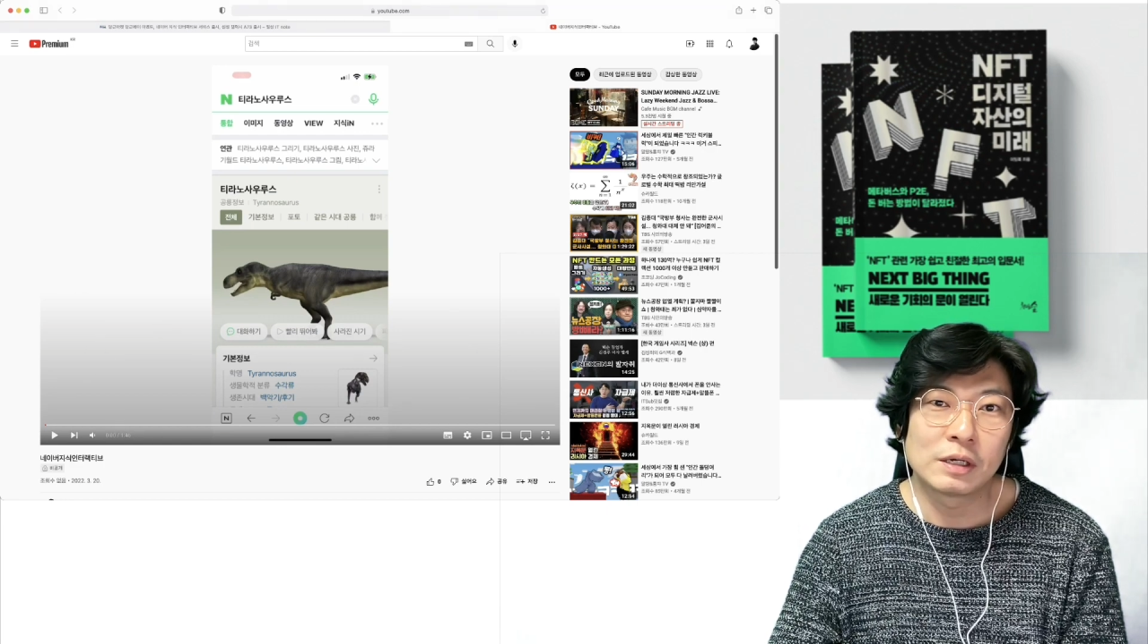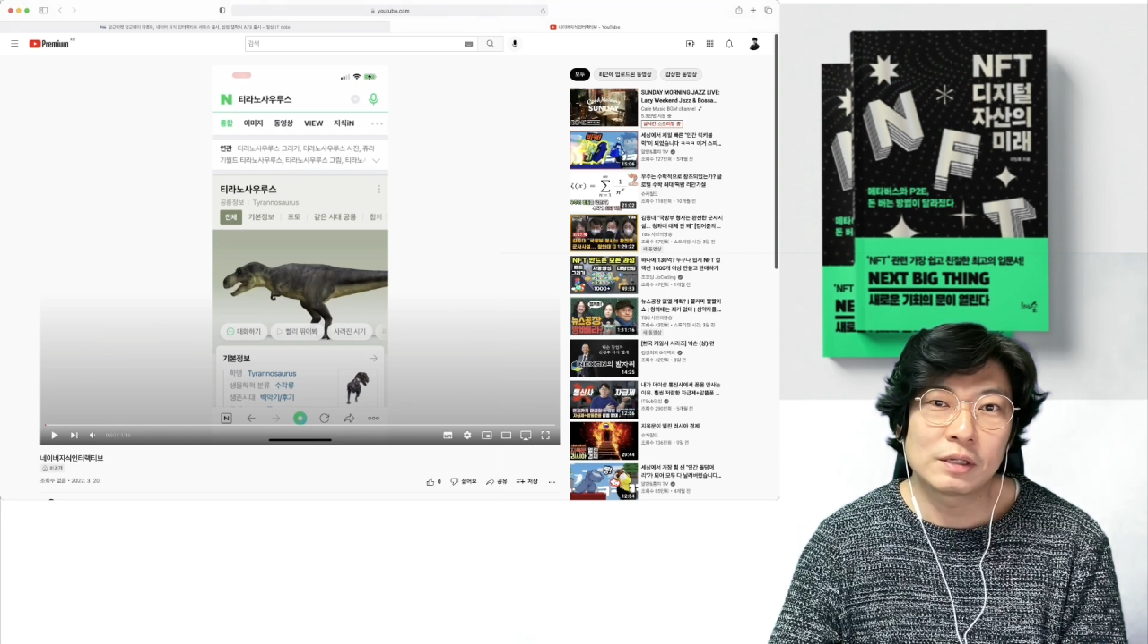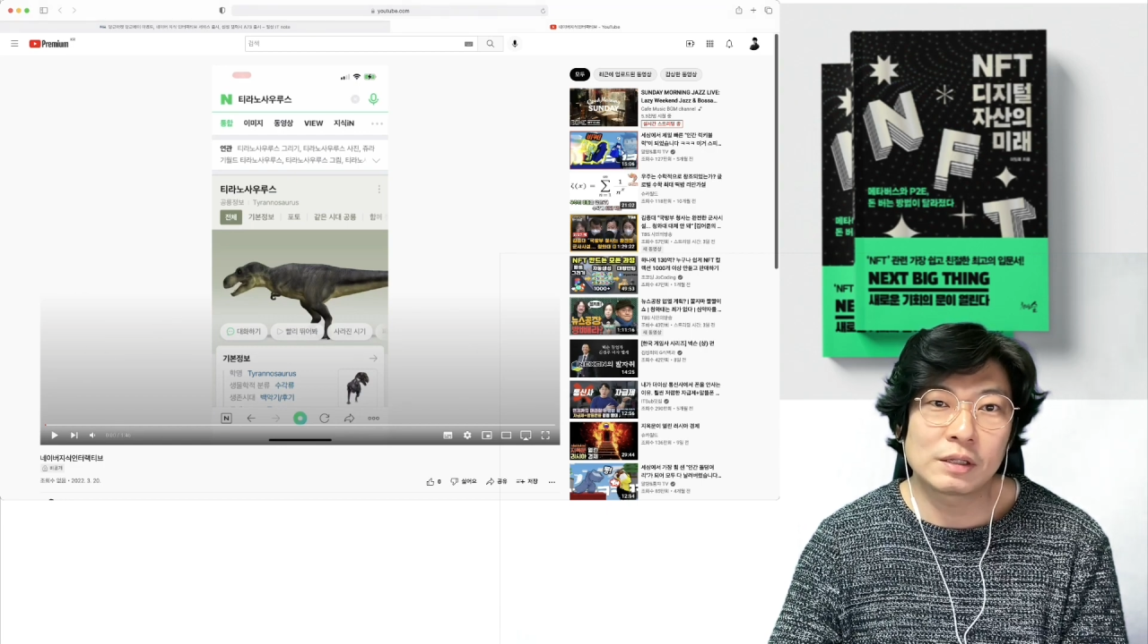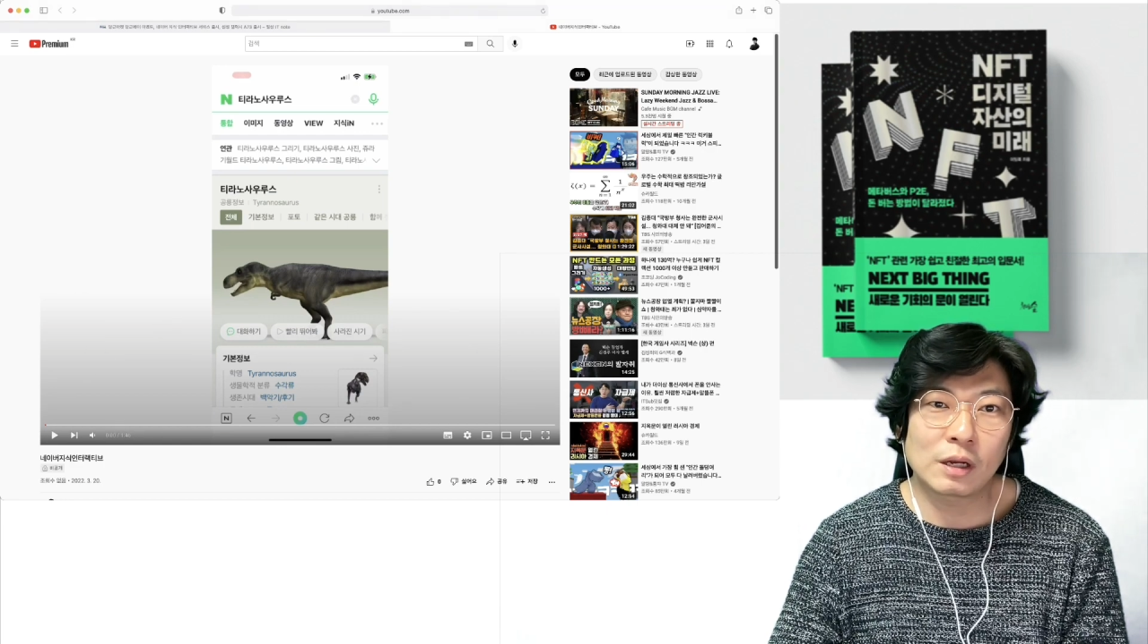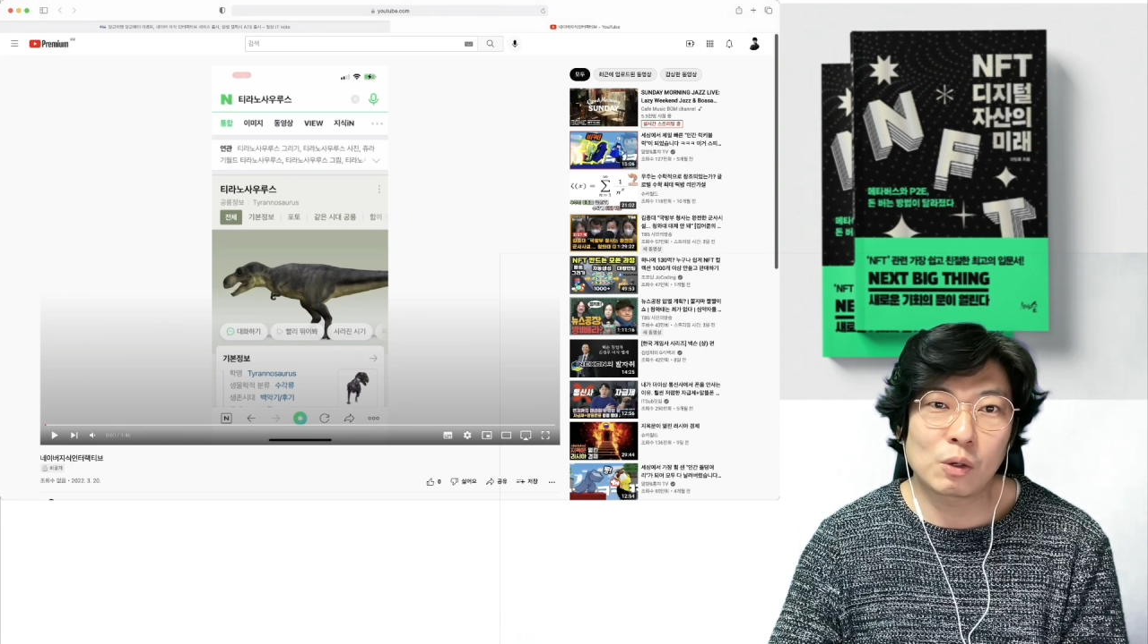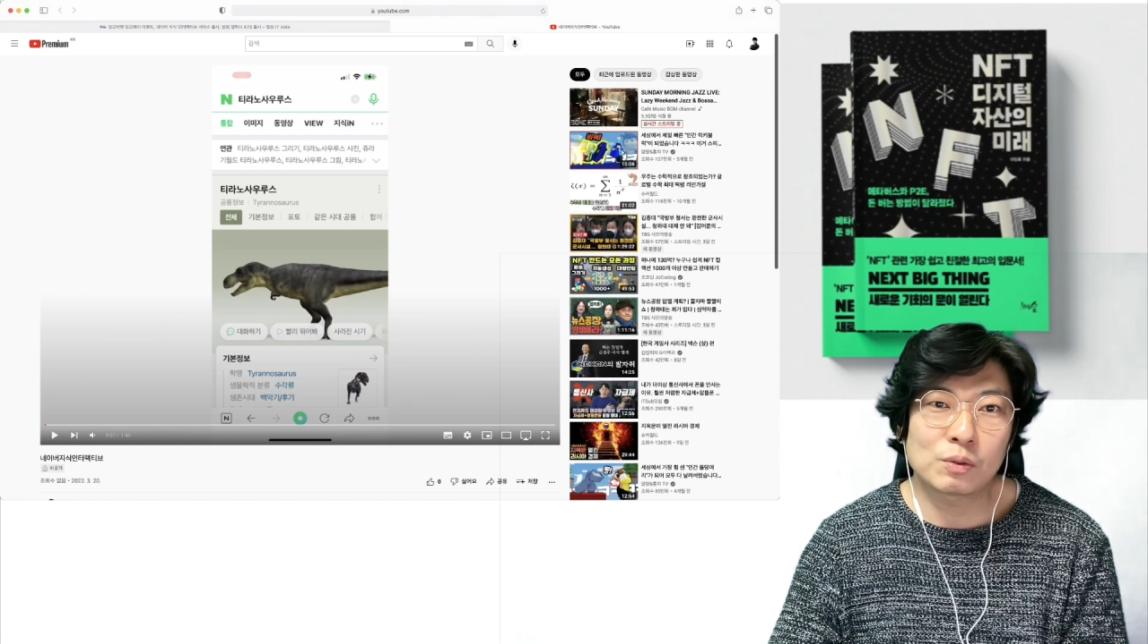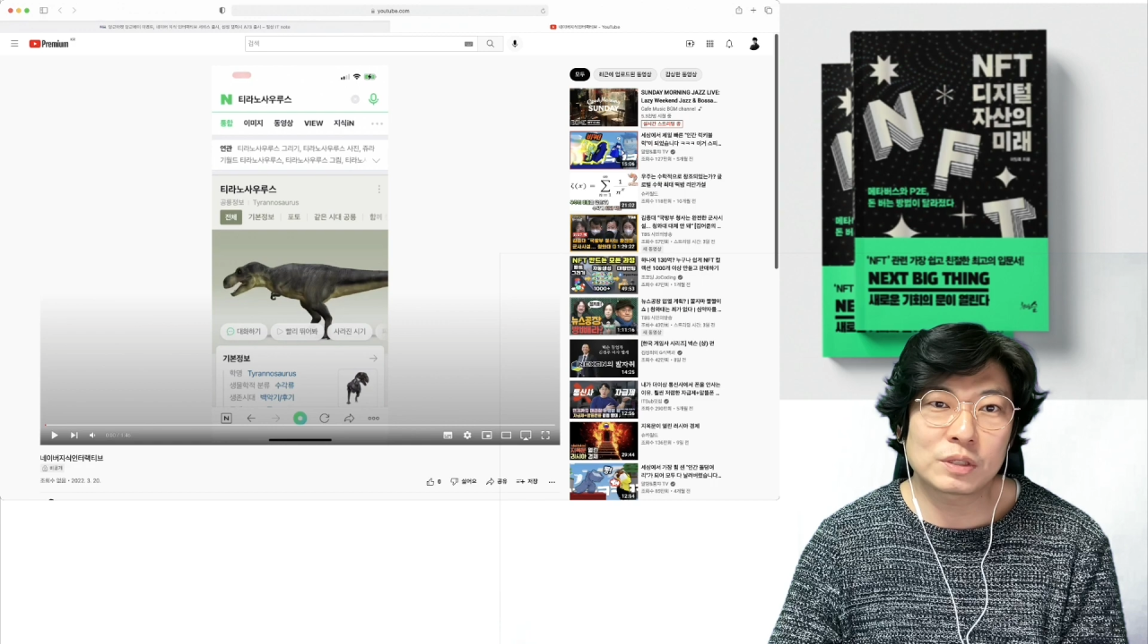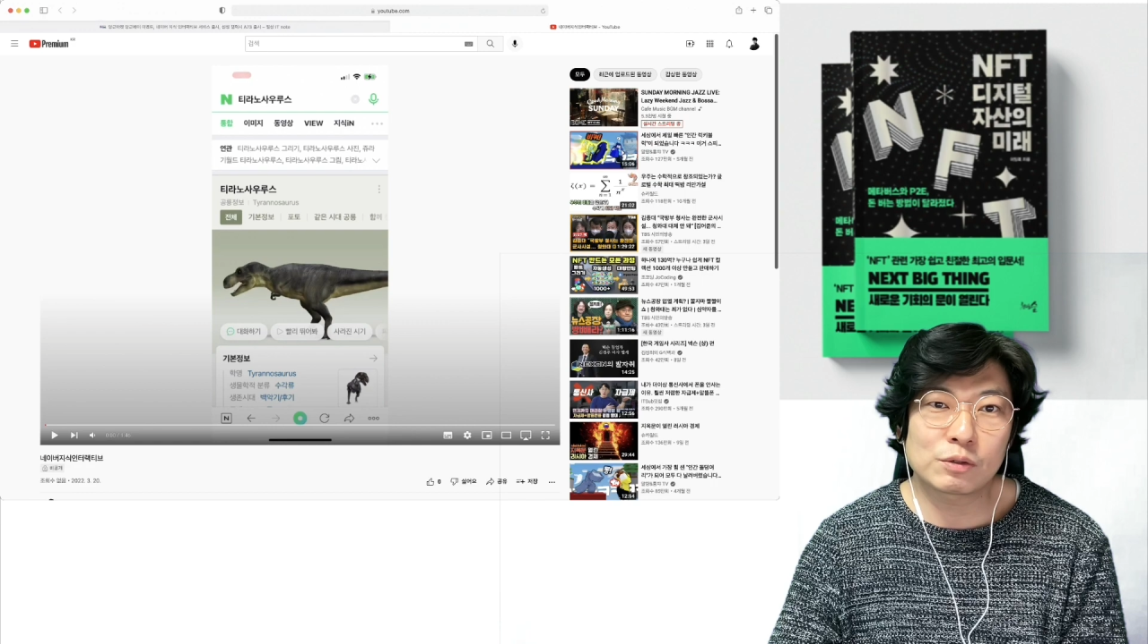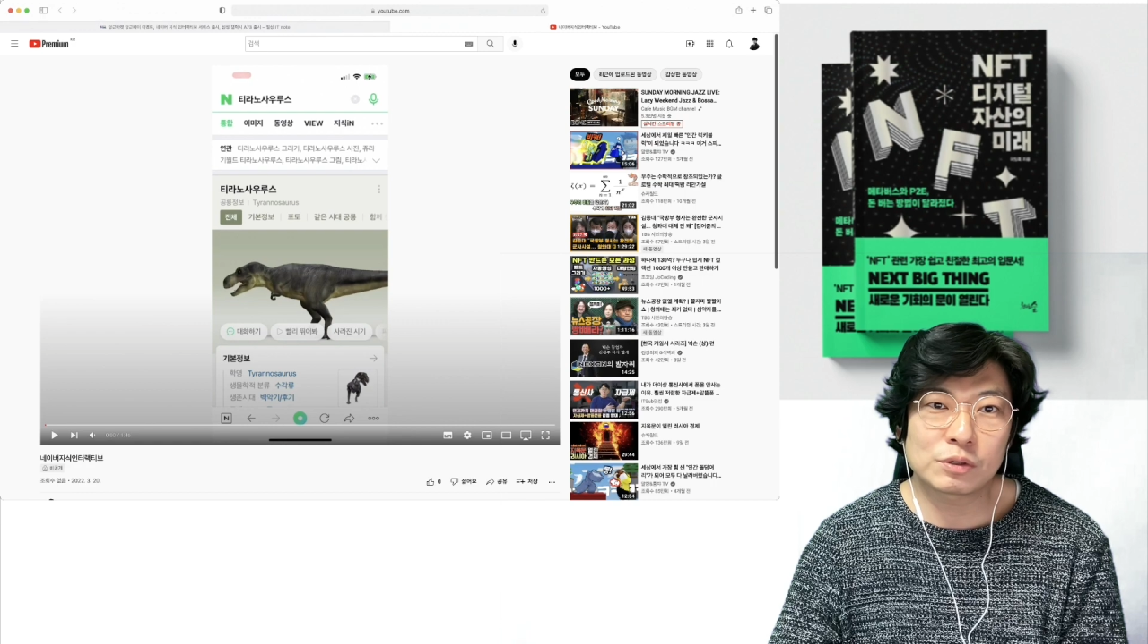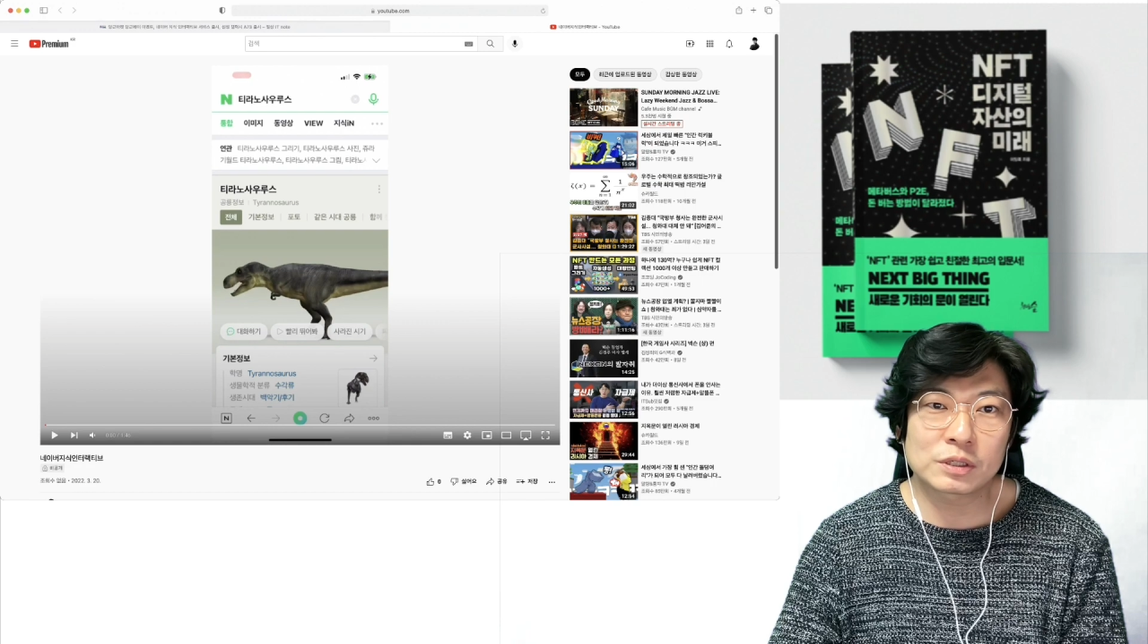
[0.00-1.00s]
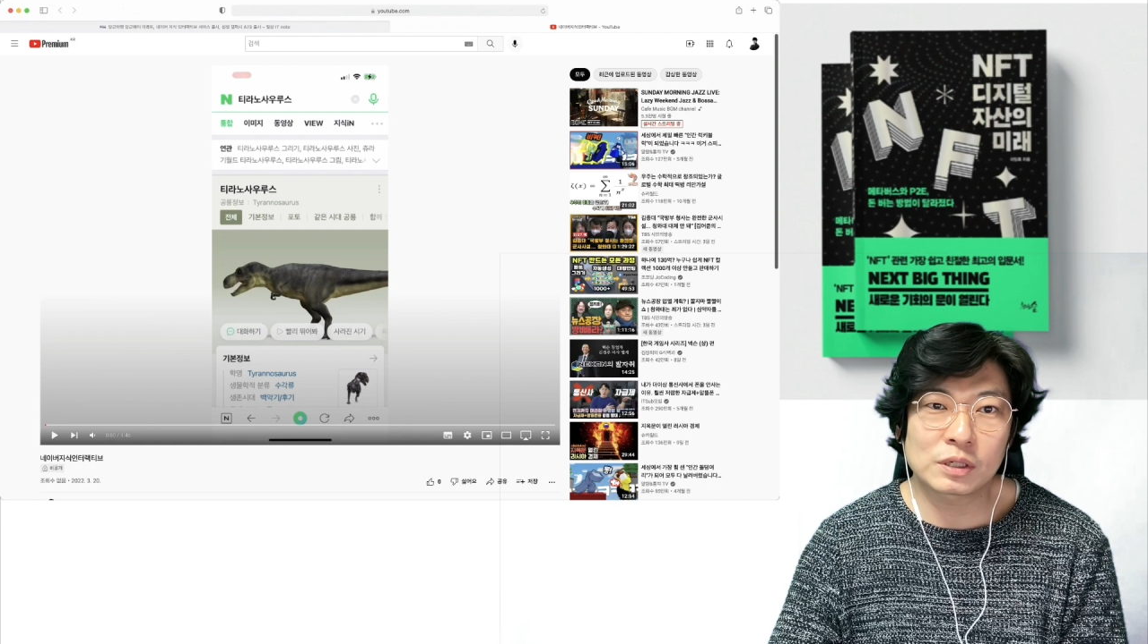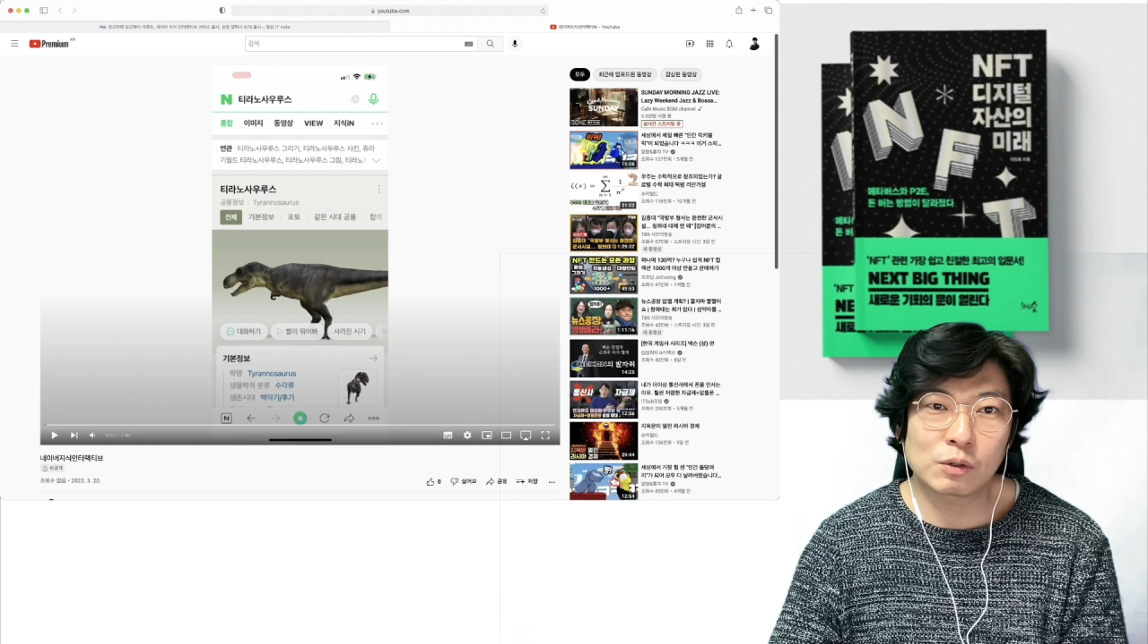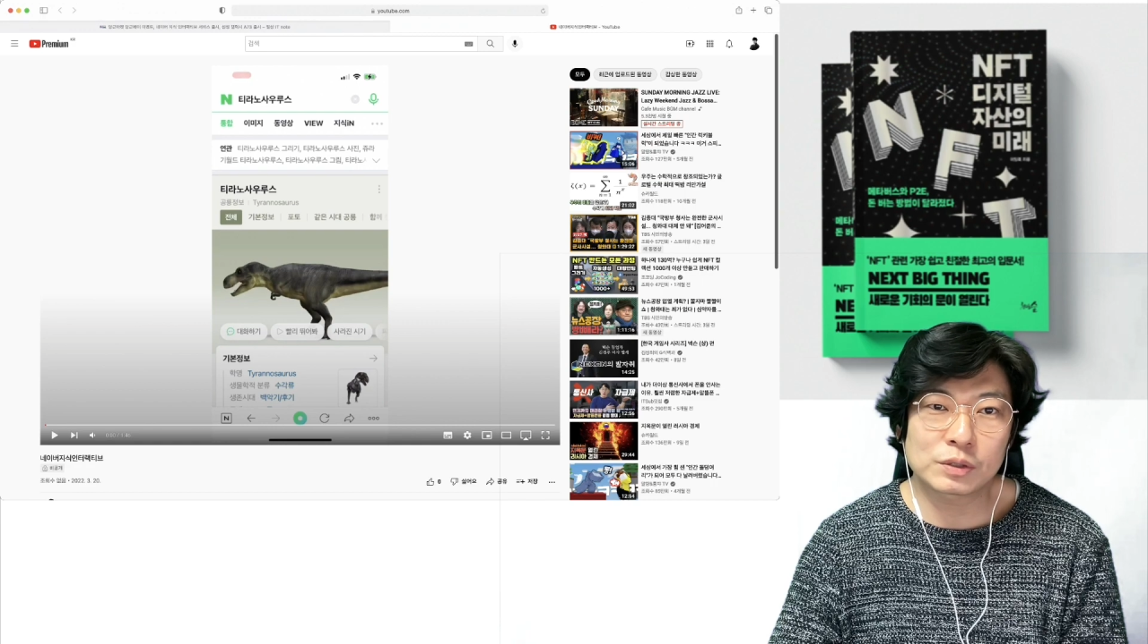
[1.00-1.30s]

티라노사우루스라고